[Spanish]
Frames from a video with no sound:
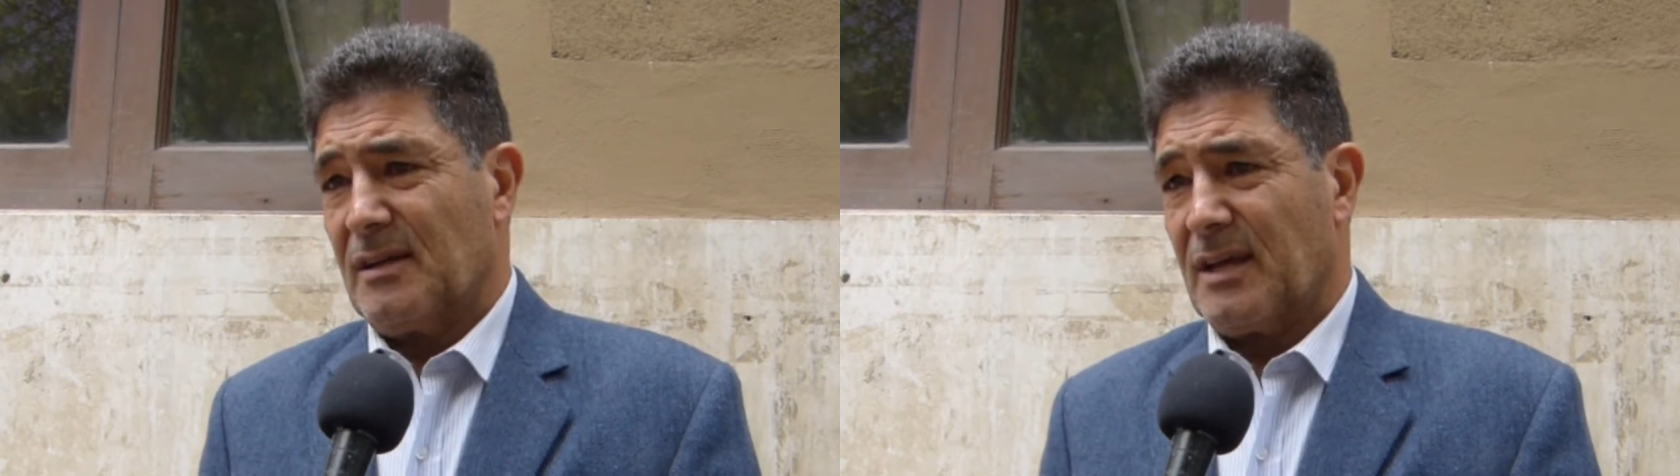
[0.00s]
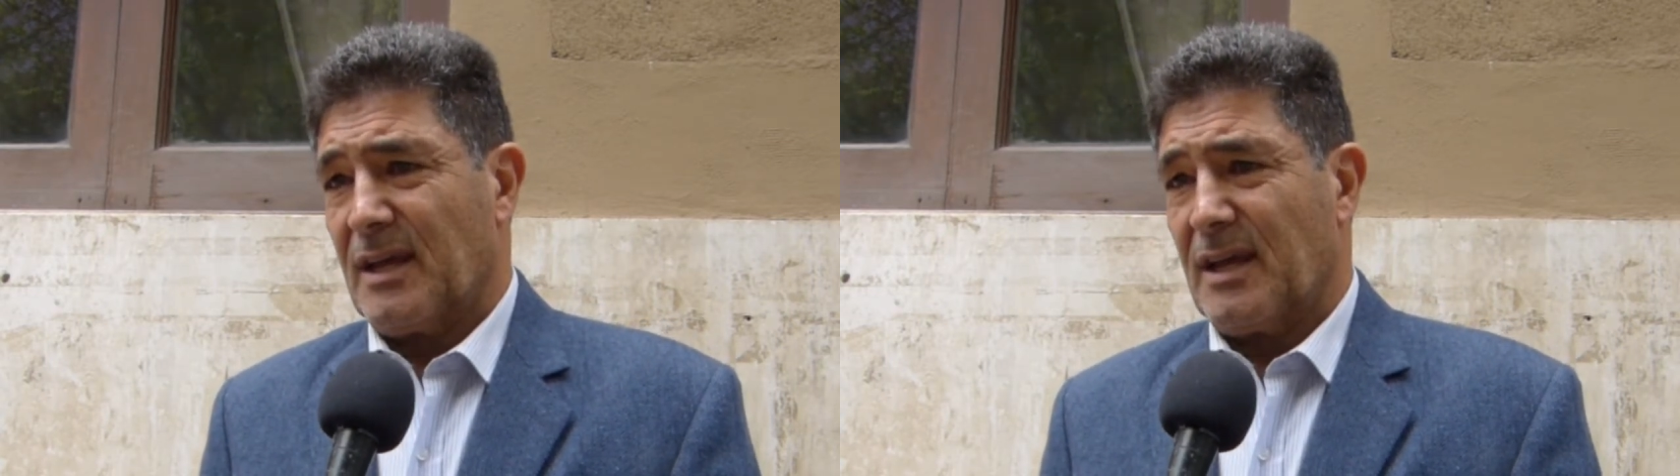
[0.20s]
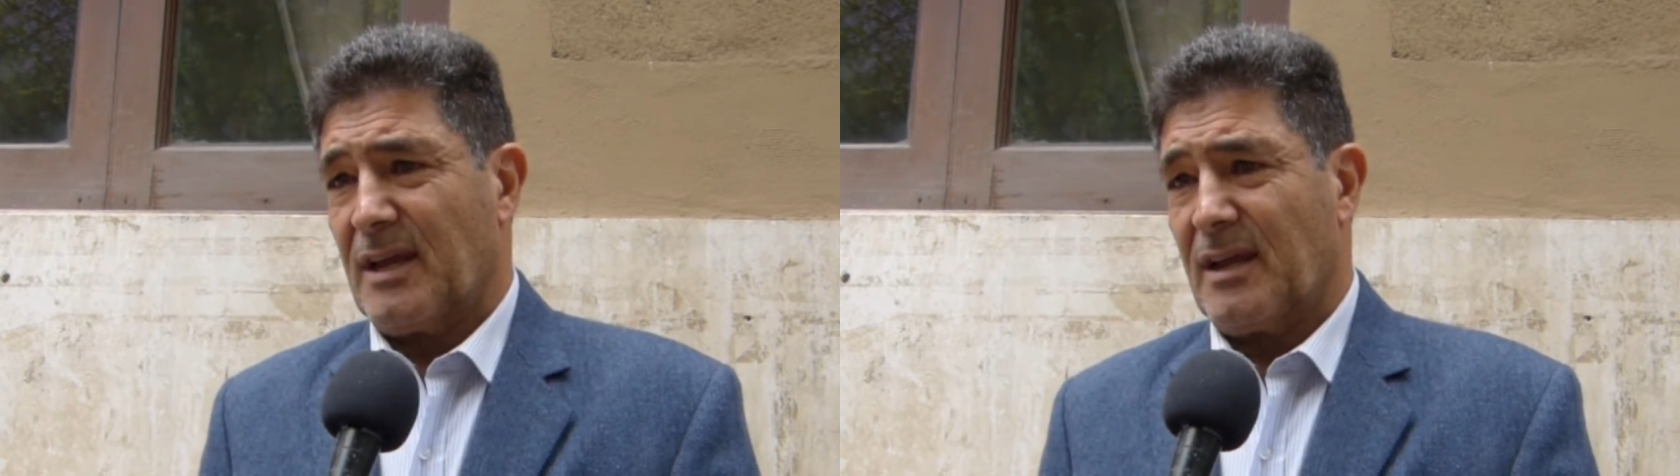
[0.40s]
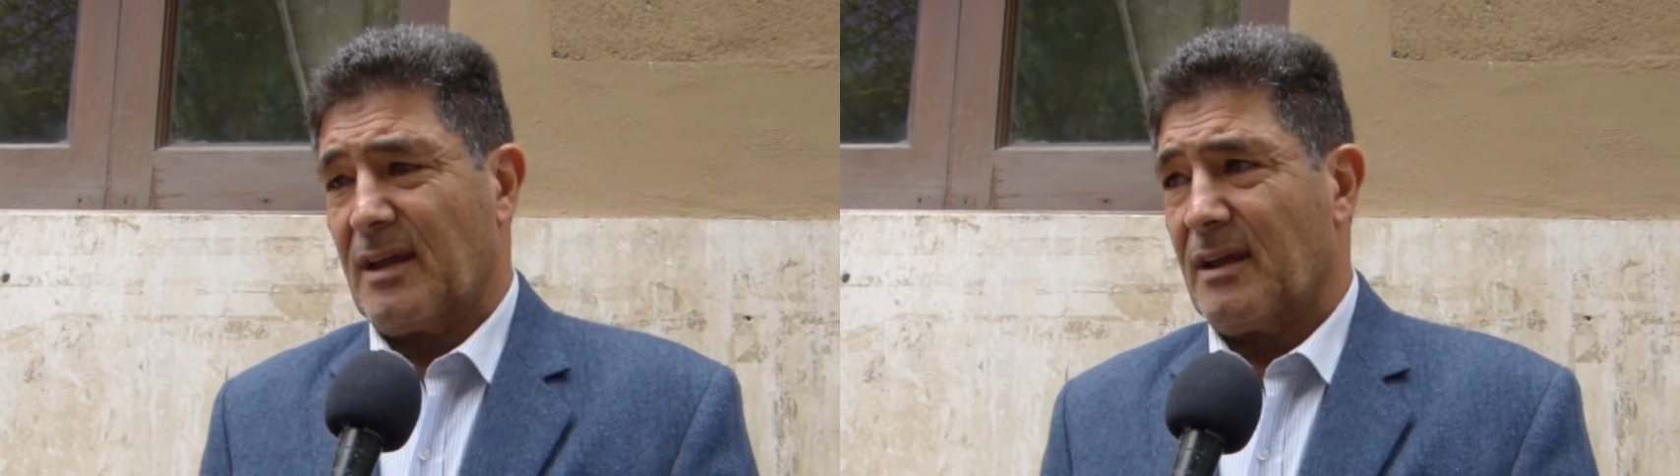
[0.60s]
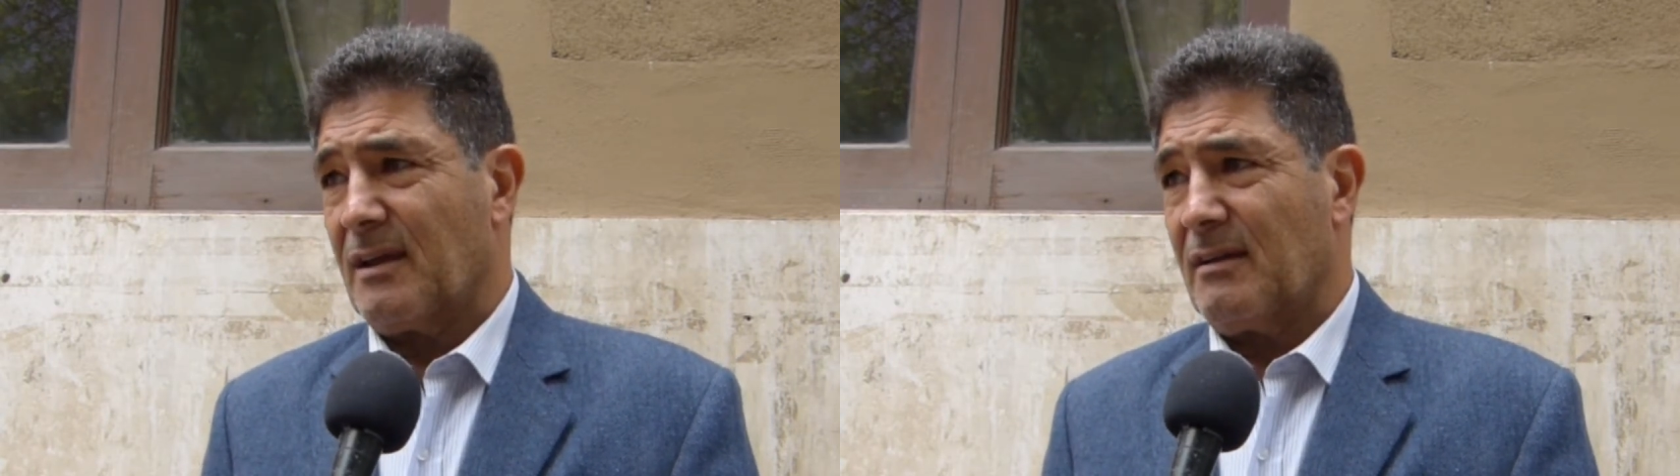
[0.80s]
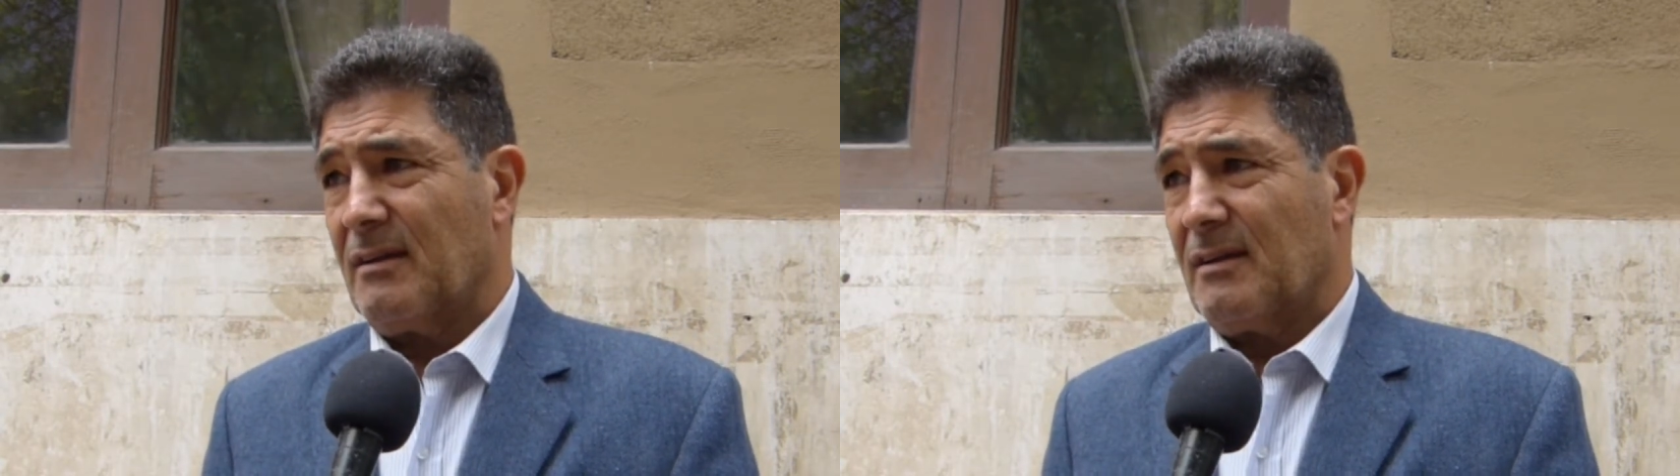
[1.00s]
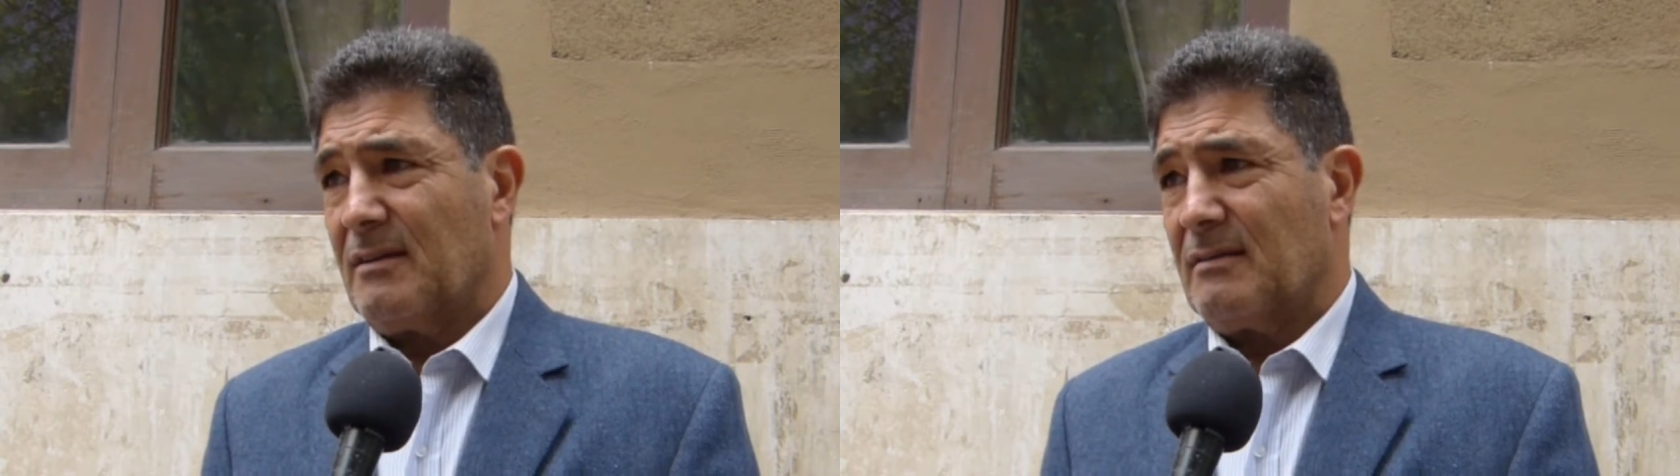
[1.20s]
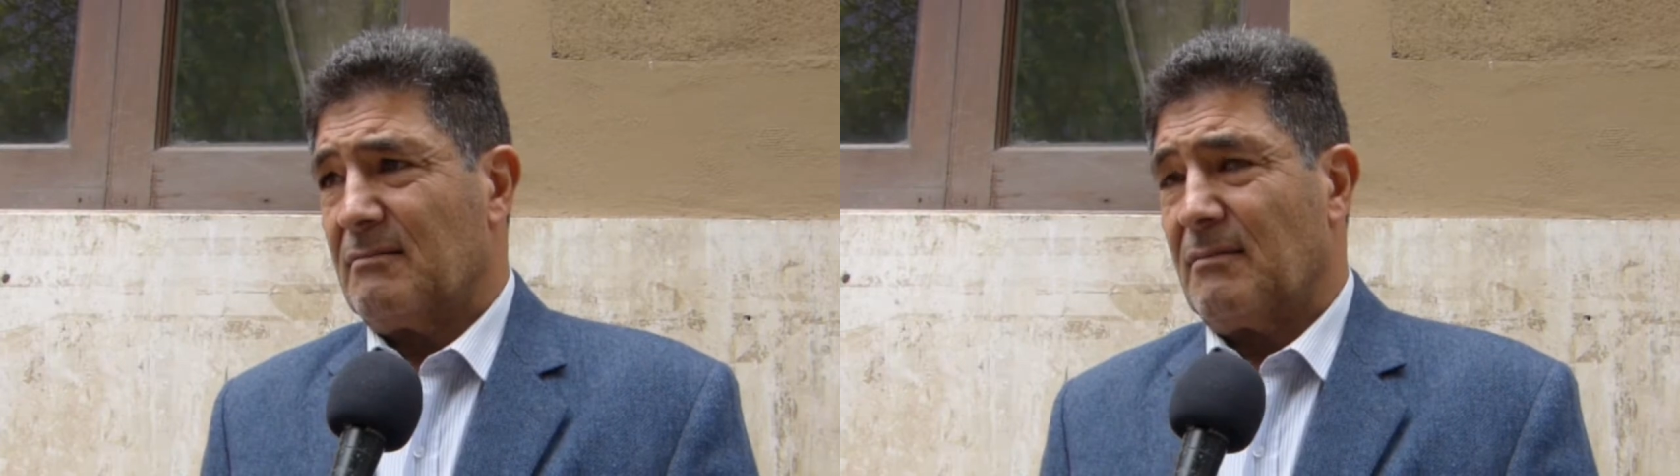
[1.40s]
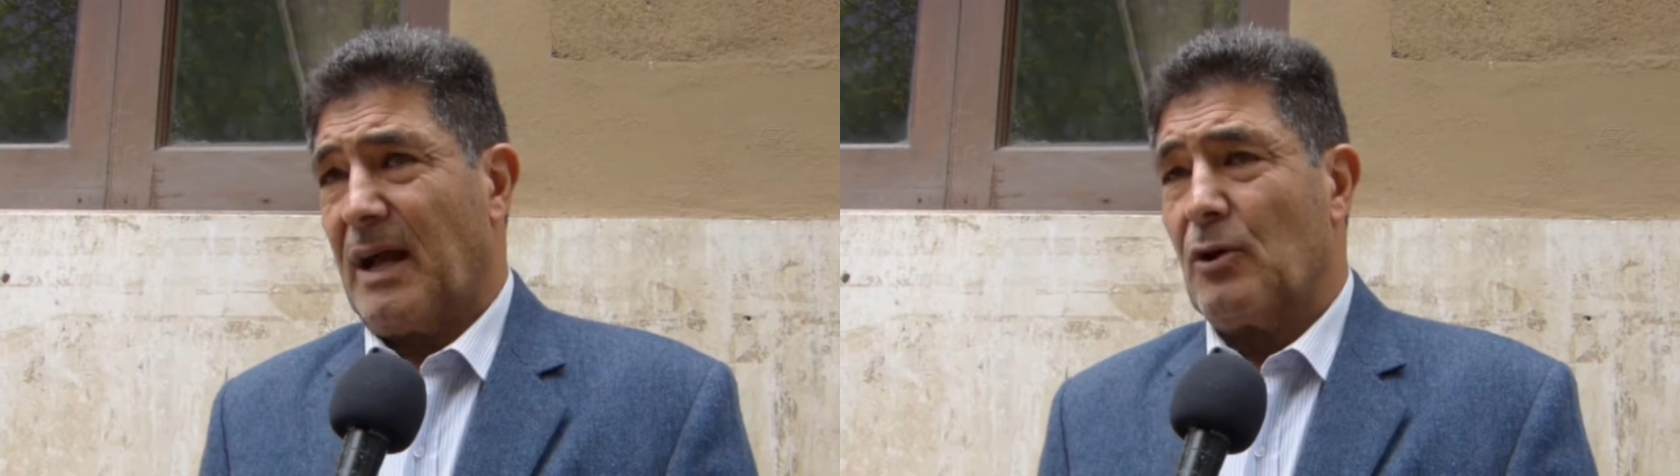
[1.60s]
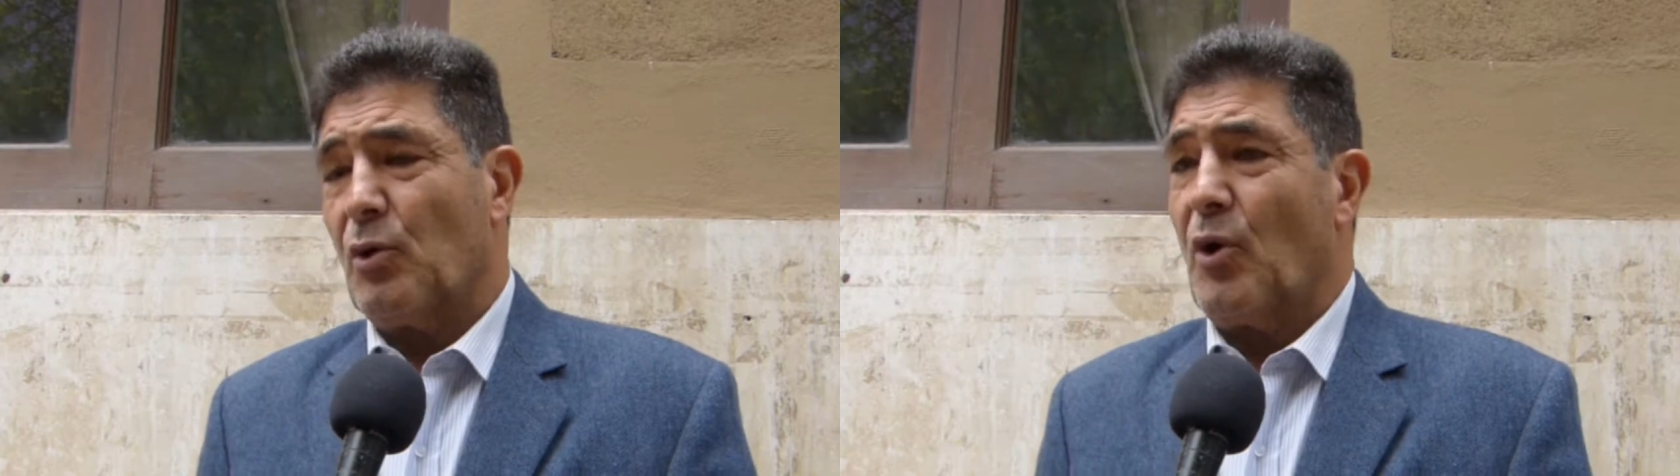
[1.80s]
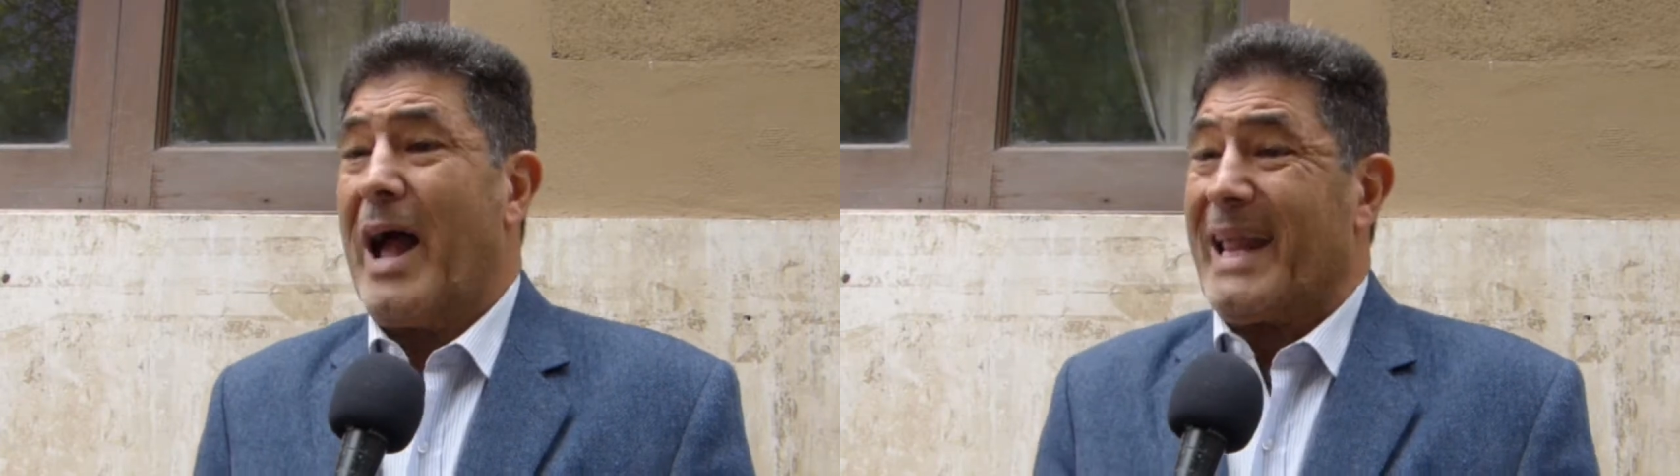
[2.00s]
Eh, algunos